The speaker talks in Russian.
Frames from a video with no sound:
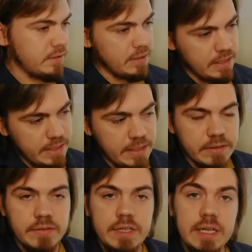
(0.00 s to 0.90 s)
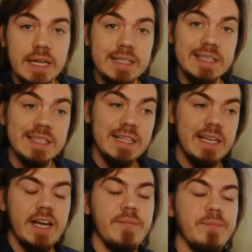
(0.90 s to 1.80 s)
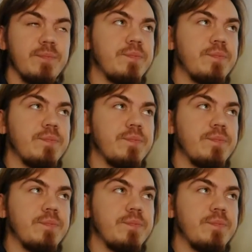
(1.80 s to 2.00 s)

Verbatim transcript: а NV это для